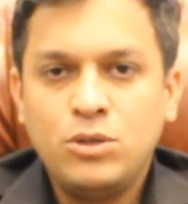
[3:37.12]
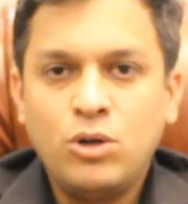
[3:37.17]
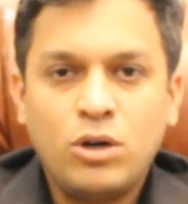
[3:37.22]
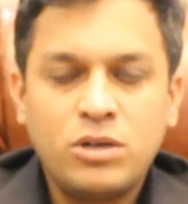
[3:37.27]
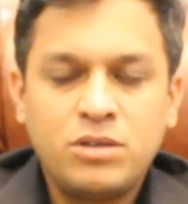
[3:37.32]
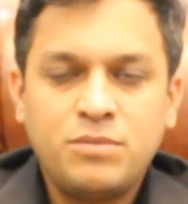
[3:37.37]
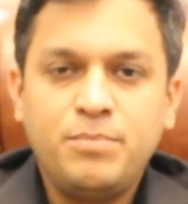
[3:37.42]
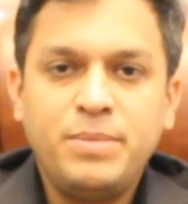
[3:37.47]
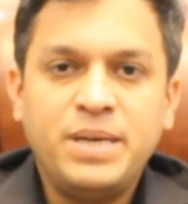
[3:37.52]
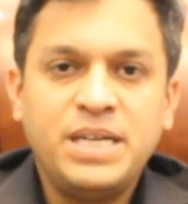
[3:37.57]

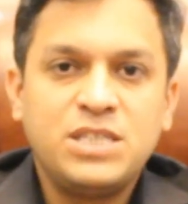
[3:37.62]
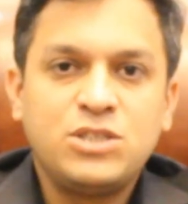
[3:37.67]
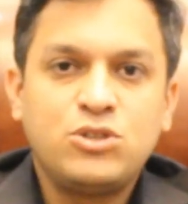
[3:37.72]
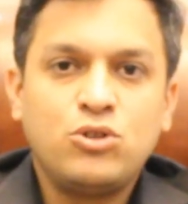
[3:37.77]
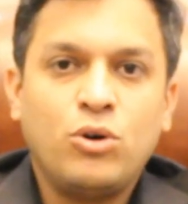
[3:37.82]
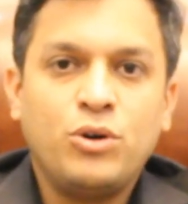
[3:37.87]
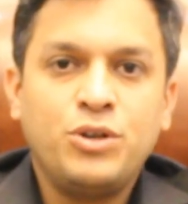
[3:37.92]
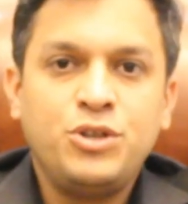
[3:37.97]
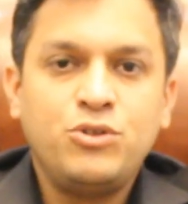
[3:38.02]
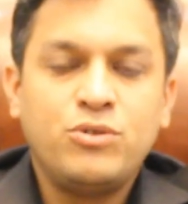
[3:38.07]
नॉट बेस्ड
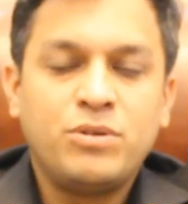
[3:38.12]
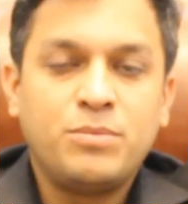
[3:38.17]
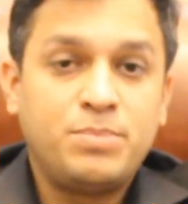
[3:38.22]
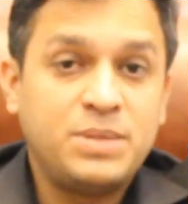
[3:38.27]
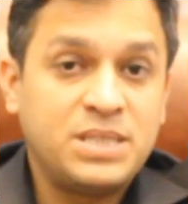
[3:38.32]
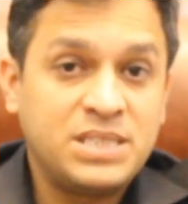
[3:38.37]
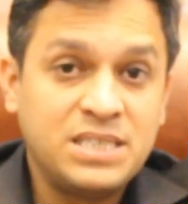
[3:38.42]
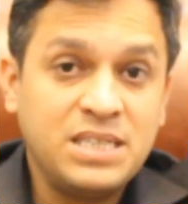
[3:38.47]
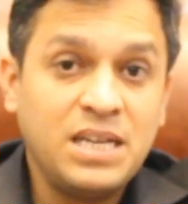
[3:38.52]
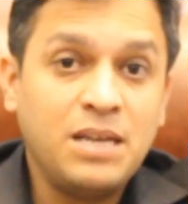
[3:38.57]
ऑन योर
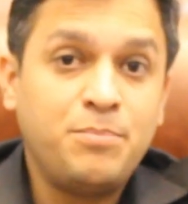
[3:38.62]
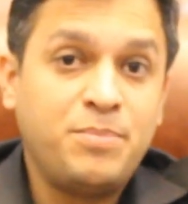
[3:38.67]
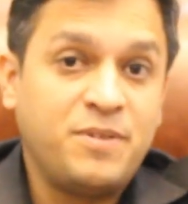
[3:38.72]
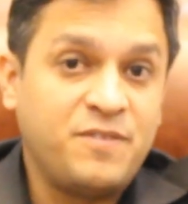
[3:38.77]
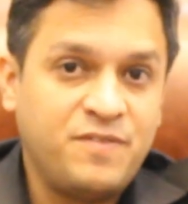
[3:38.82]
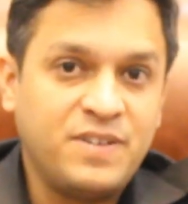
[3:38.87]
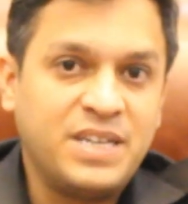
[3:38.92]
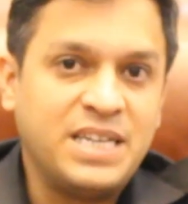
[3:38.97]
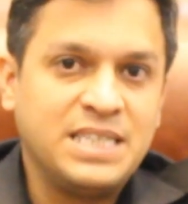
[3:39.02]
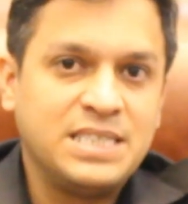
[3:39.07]
पर्सनल
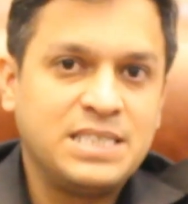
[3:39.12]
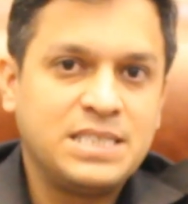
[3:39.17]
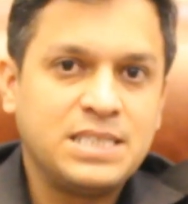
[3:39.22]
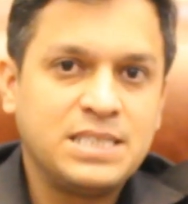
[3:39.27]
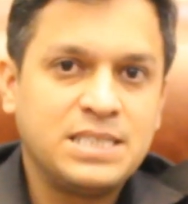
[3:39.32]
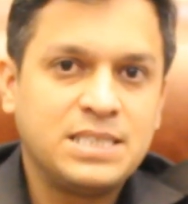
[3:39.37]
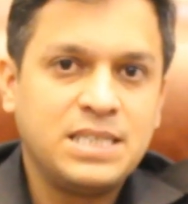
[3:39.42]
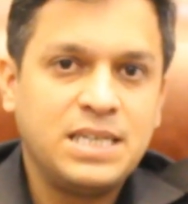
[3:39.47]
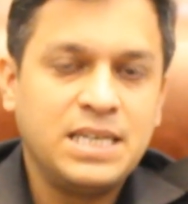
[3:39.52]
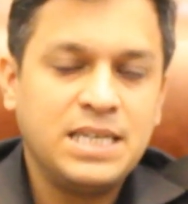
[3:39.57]

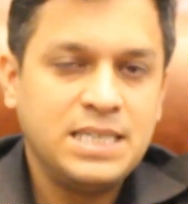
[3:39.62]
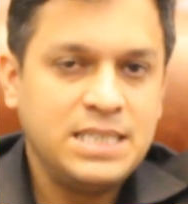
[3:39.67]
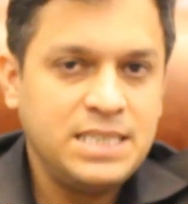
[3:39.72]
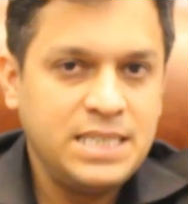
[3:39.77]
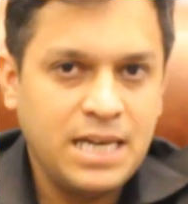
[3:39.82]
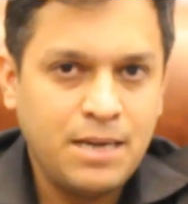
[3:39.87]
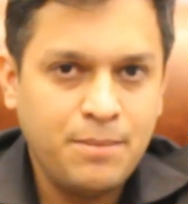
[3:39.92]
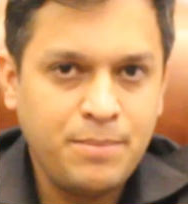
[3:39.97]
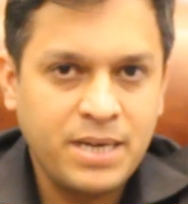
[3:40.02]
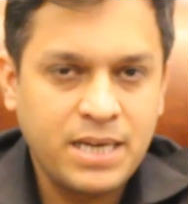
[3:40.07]
प्रेफरेंसेस
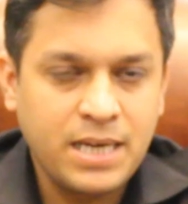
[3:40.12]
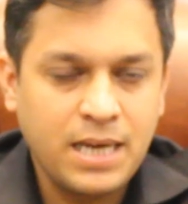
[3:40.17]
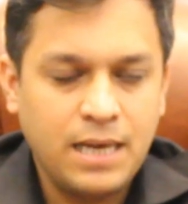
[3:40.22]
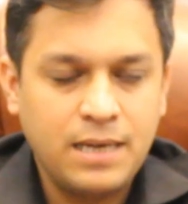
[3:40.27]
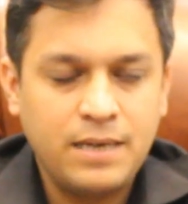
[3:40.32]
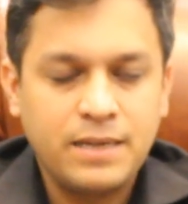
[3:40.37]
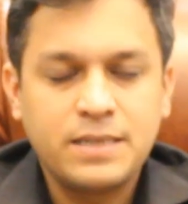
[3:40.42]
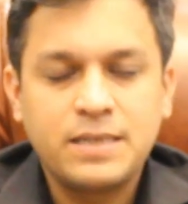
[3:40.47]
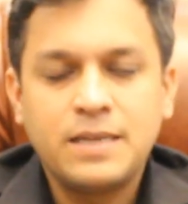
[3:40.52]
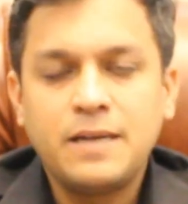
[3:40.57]
ये हमें
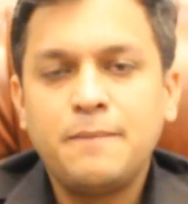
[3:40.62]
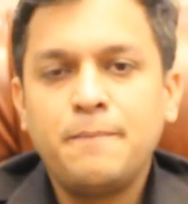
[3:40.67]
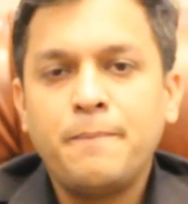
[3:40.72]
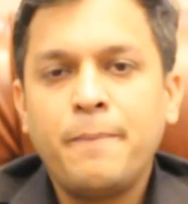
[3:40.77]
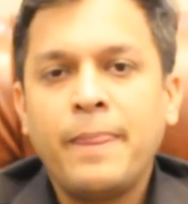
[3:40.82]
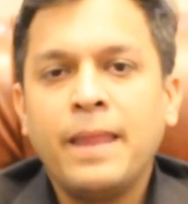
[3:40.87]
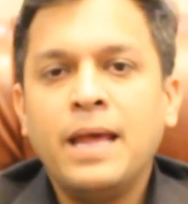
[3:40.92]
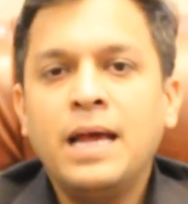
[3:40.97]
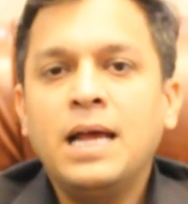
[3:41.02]
ख्याल रखना है